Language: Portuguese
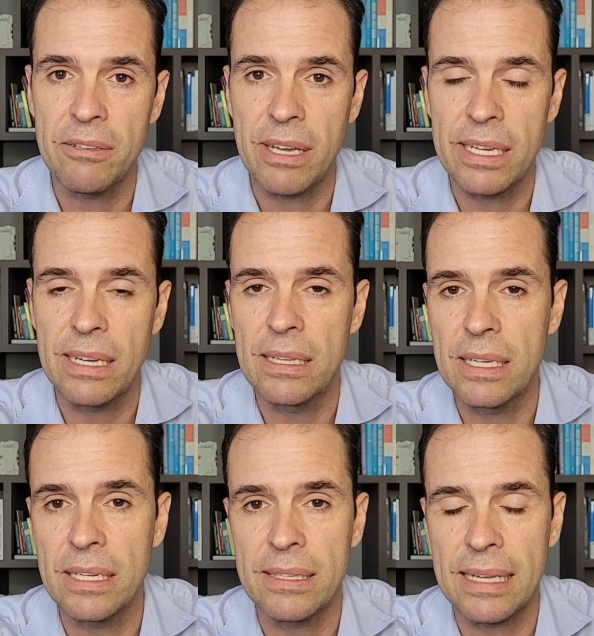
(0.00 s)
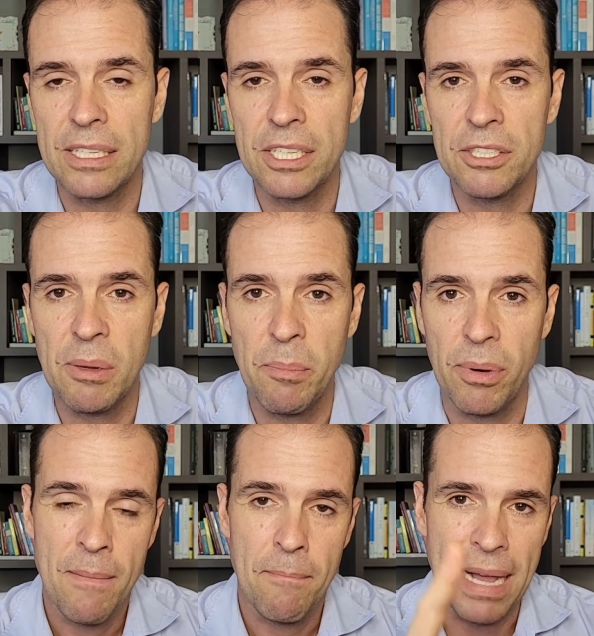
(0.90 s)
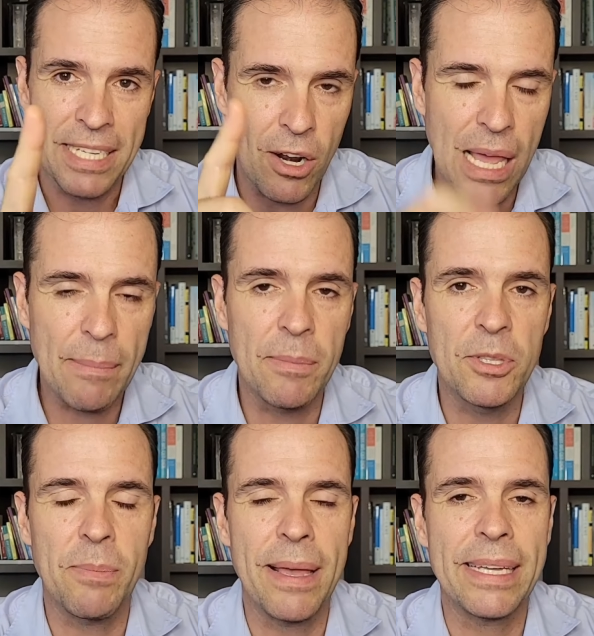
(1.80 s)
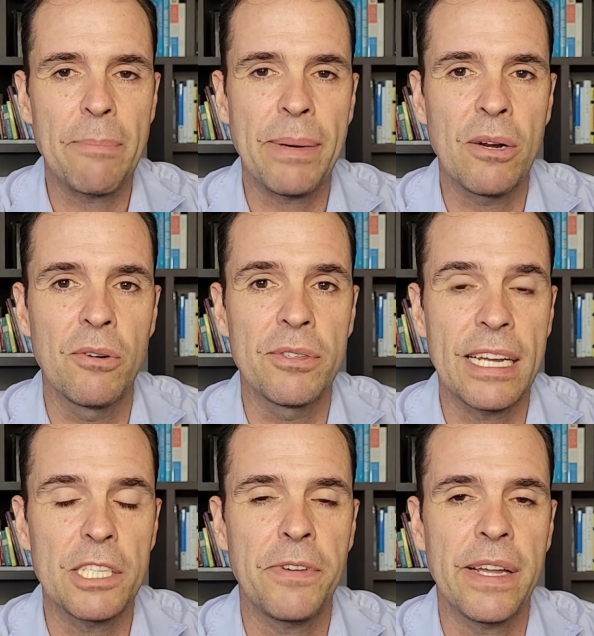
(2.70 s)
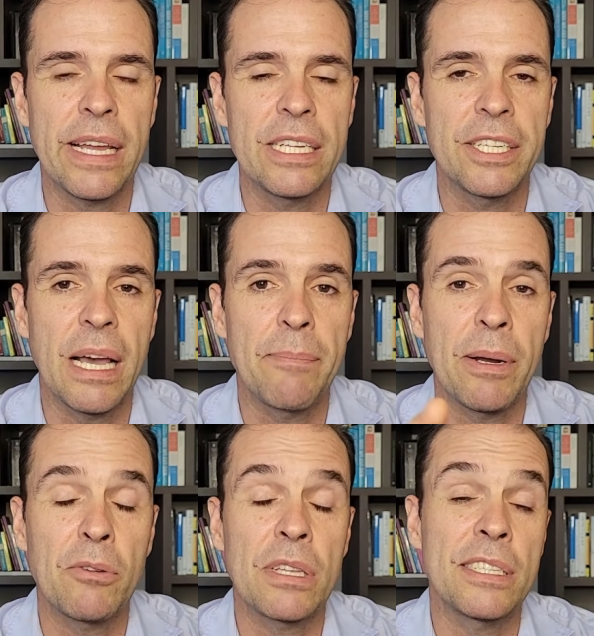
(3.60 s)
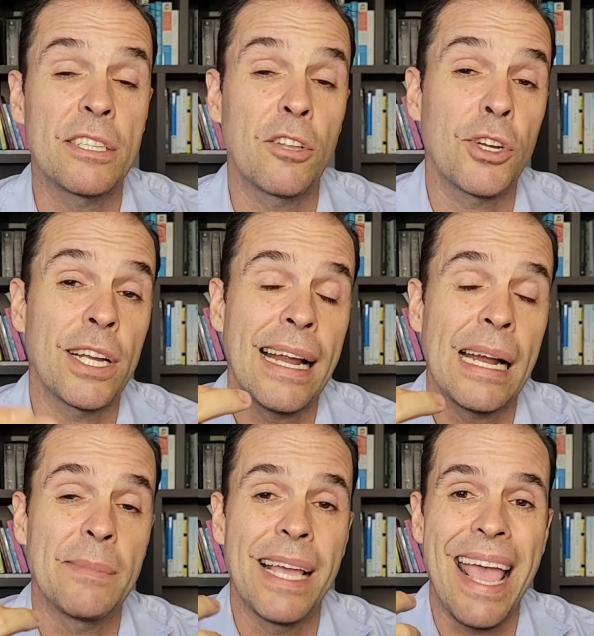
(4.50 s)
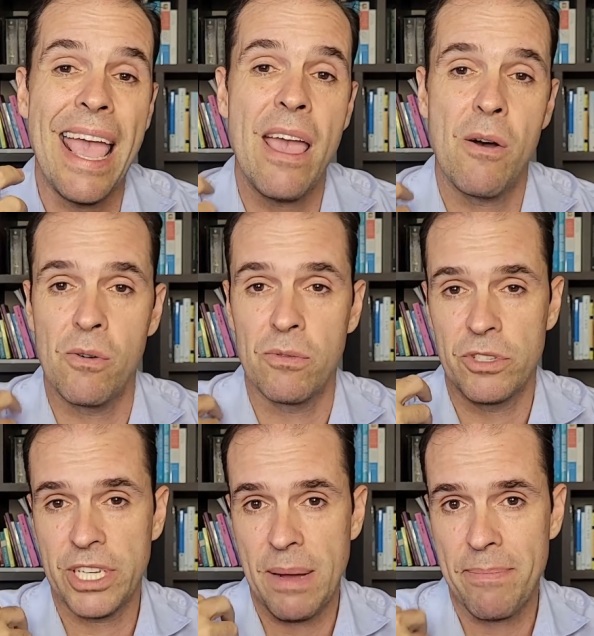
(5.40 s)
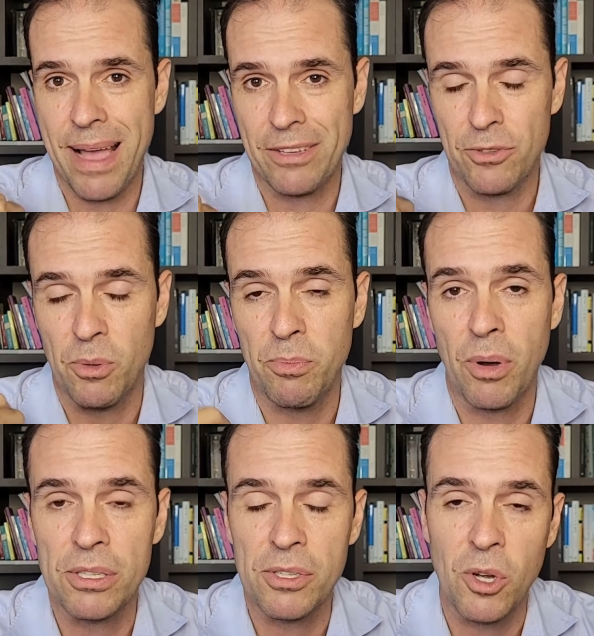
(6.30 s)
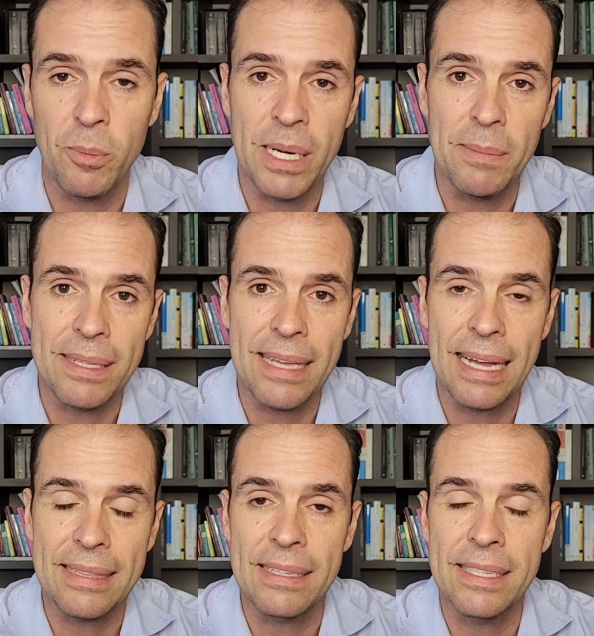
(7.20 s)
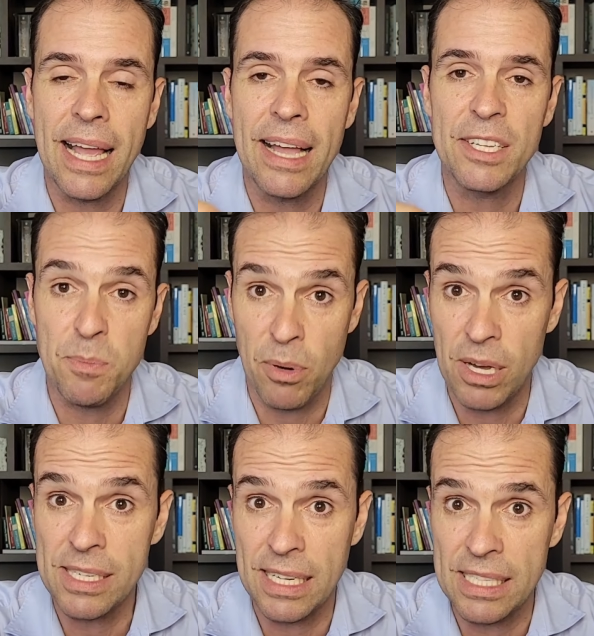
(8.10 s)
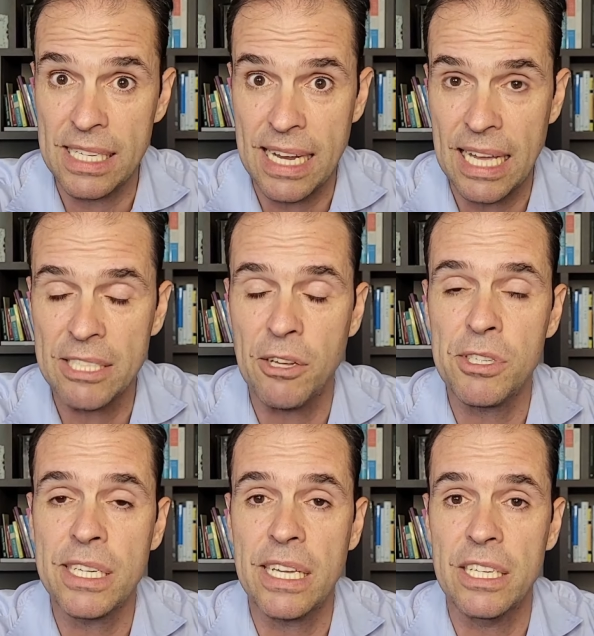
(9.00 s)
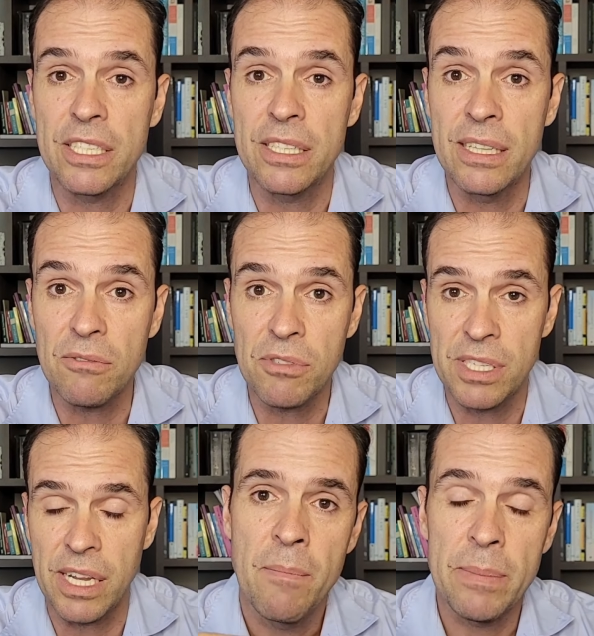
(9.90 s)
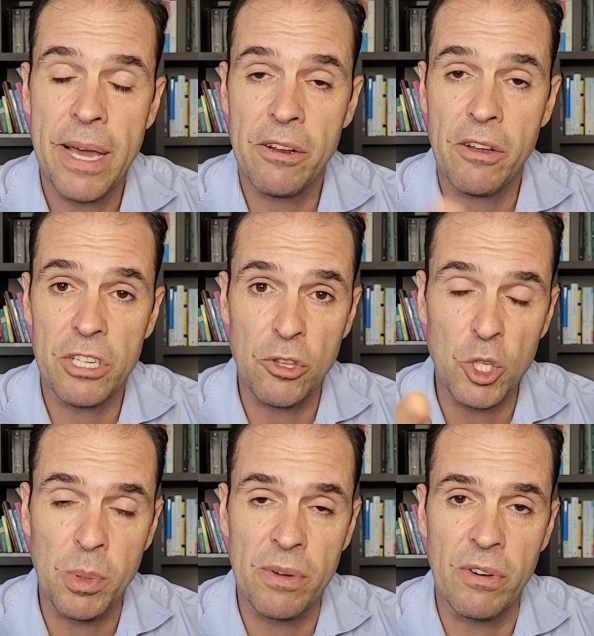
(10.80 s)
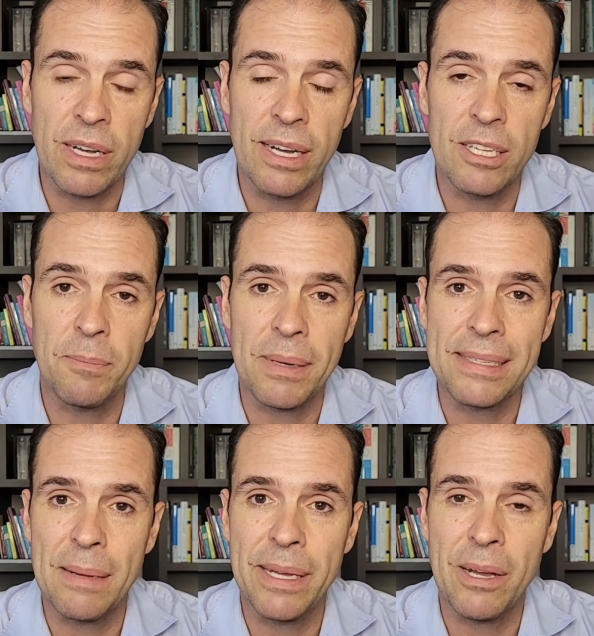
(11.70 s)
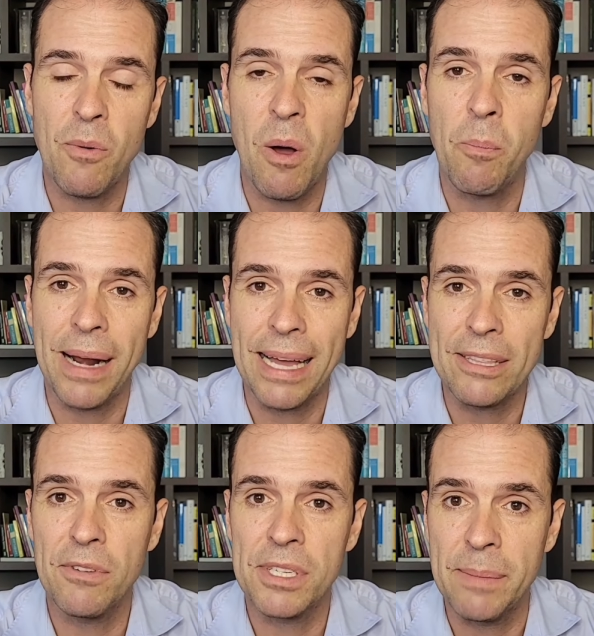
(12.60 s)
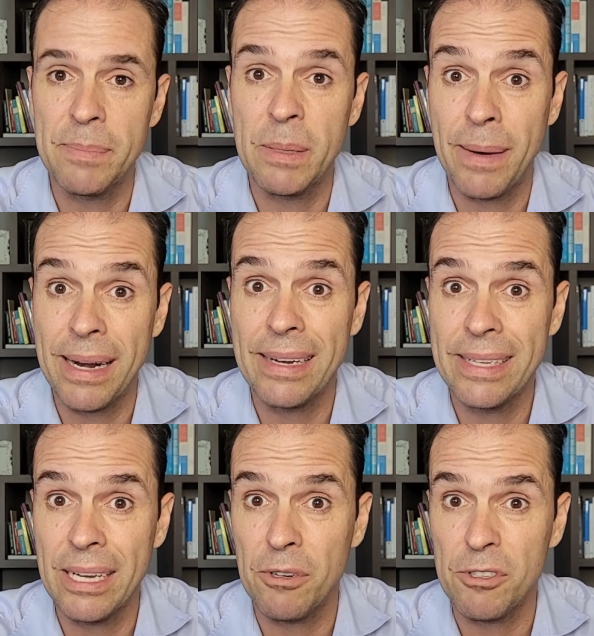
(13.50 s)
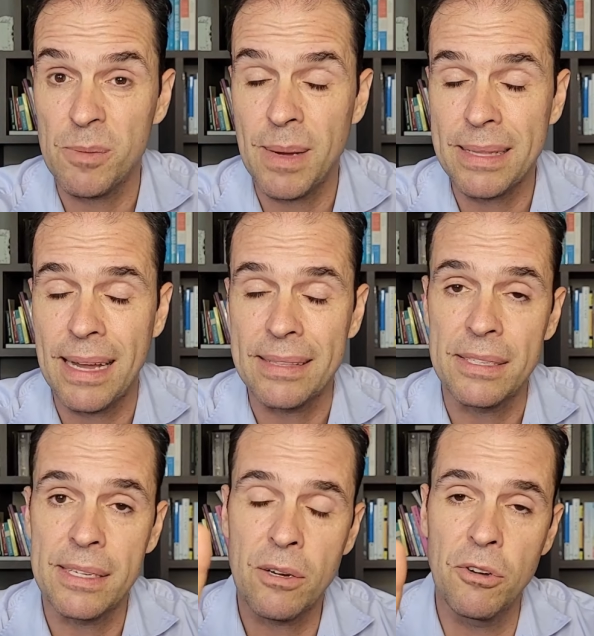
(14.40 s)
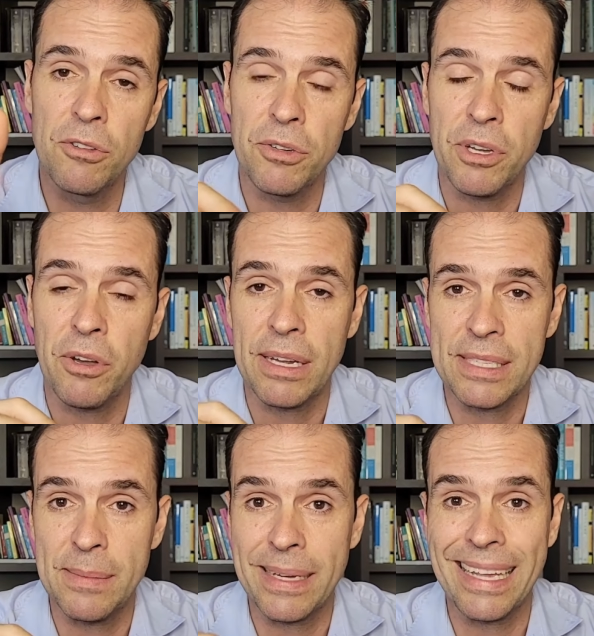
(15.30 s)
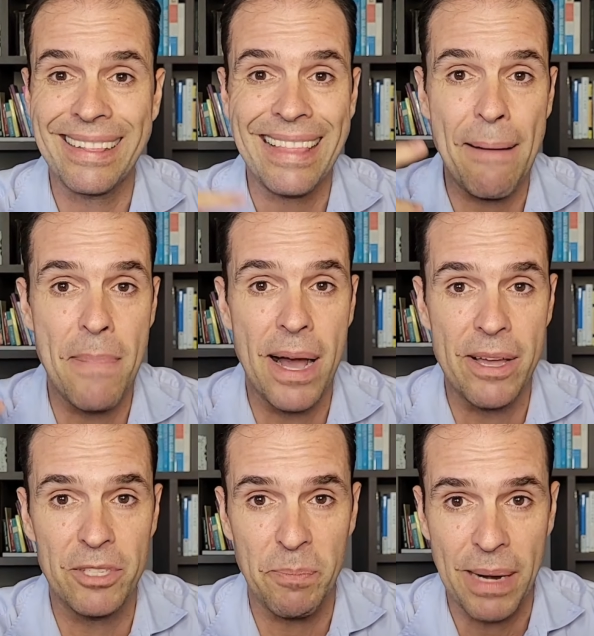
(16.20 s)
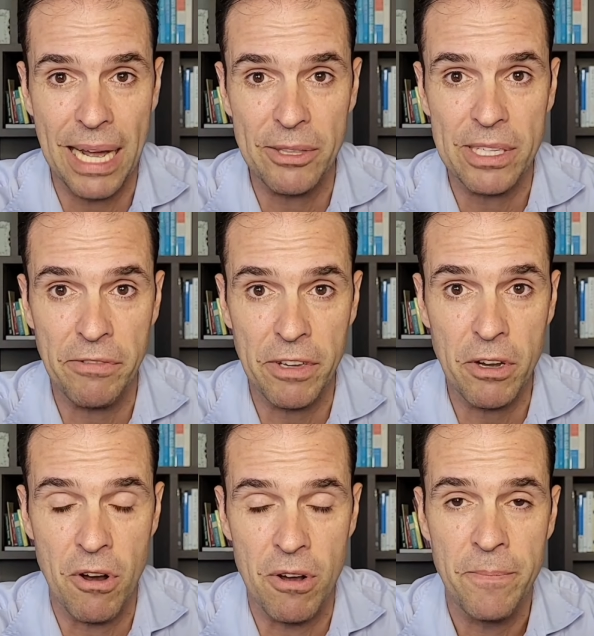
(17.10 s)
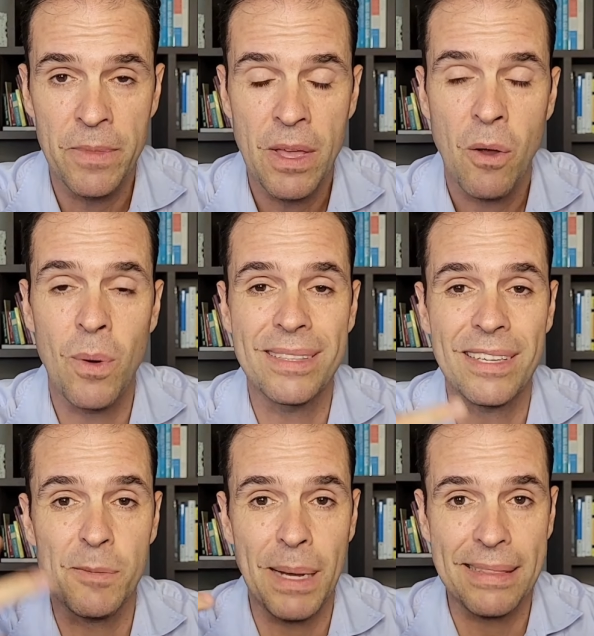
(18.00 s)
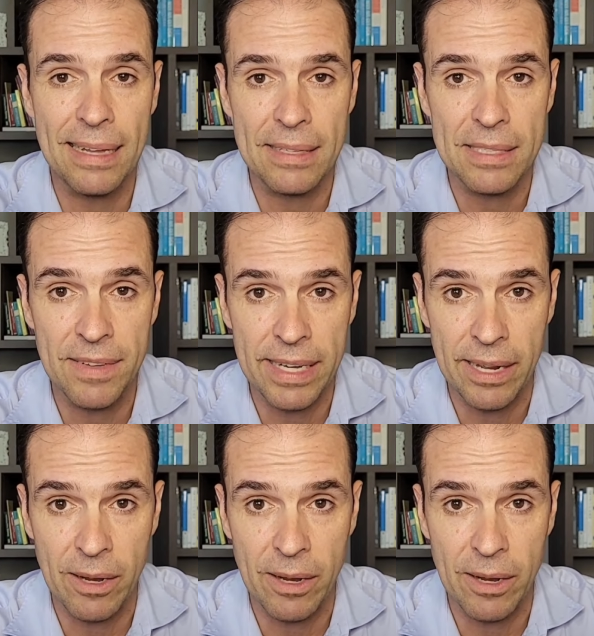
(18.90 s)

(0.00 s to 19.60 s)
daqui e ali, nada disso importa. Mas eu lembro muito bem que a pergunta era diferente, né? A pergunta assim, doutor Guilherme, eu, diabético, posso comer batatas? E a resposta nesse caso é o seguinte: não sei. Primeiro, que eu já estou te provocando para saber qual prato você prepararia com suas batatas. Segundo, que eu quero saber que tamanho de prato é que ficou. Quantas batatas você vai querer